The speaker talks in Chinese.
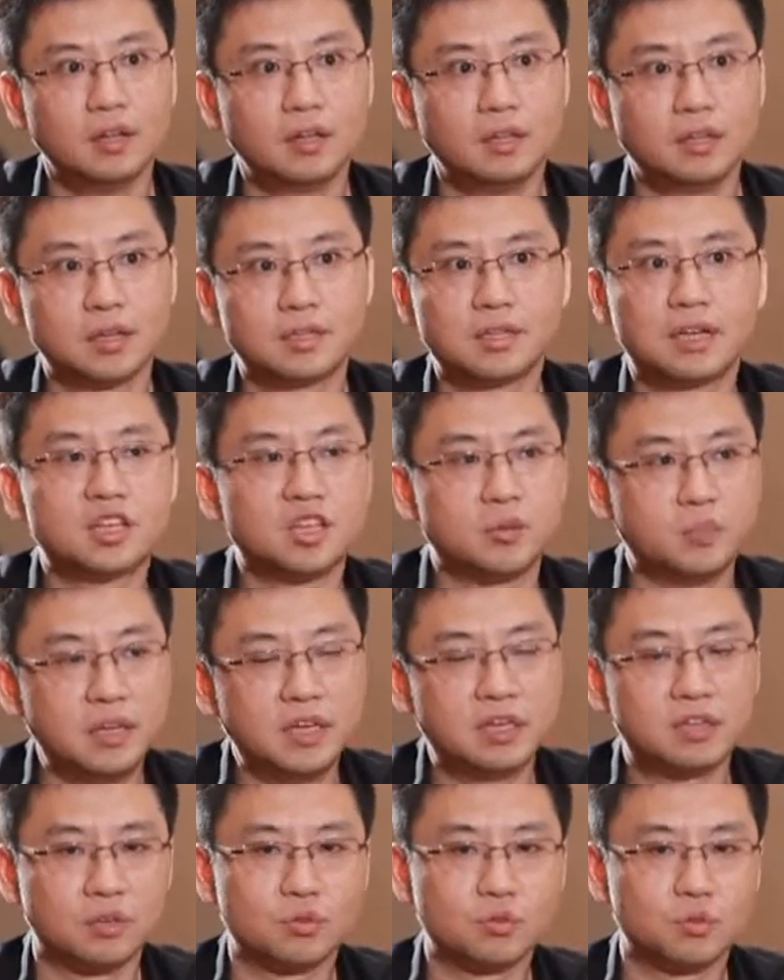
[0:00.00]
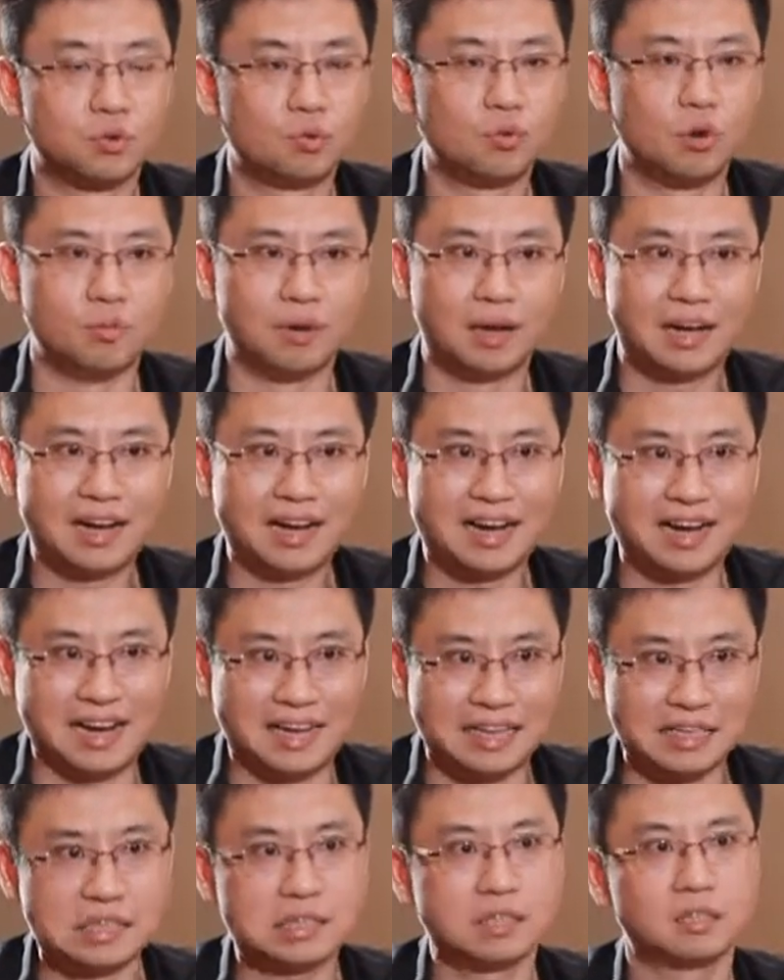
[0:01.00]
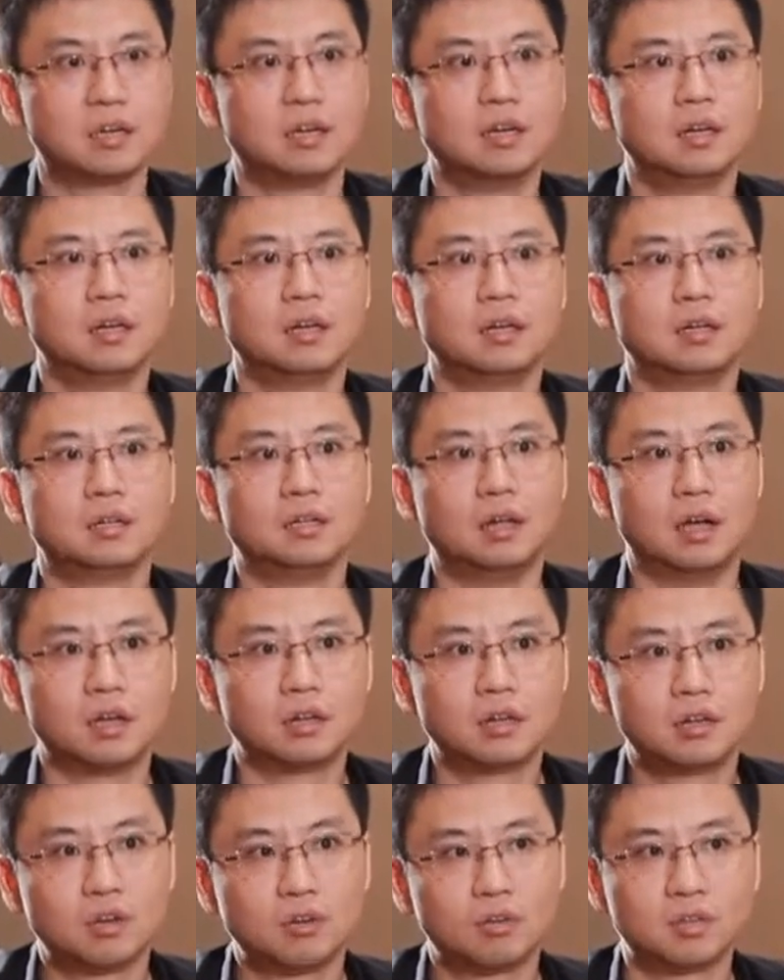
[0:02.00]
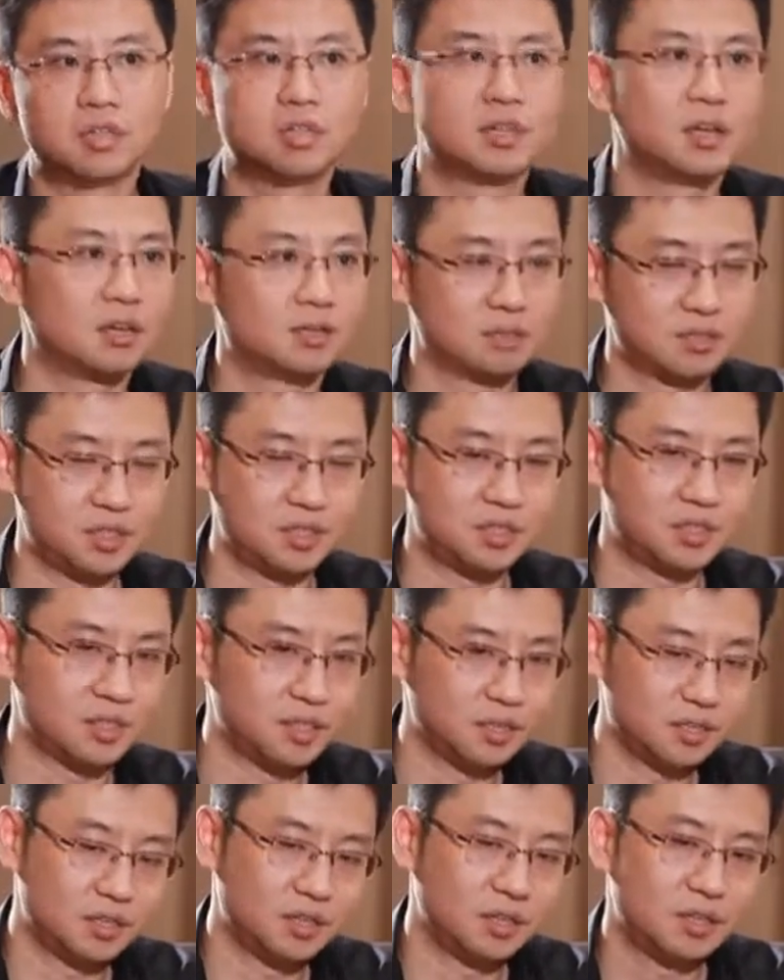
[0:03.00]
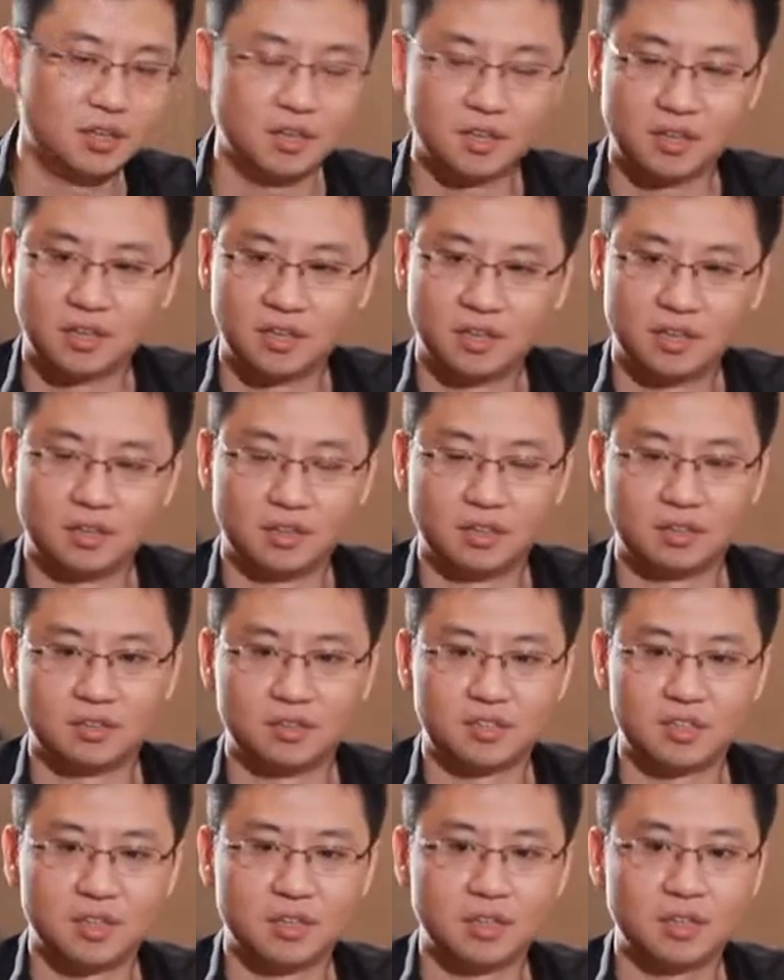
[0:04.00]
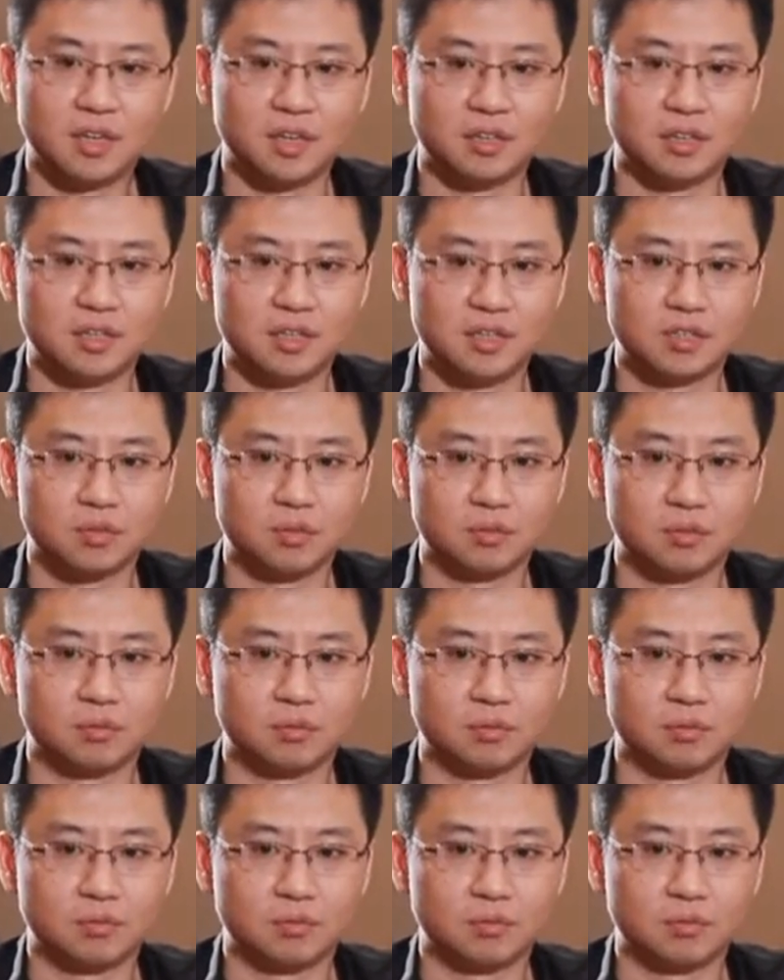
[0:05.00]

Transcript: 那在什么意义上说我们还是能够像这些呃经典的这种？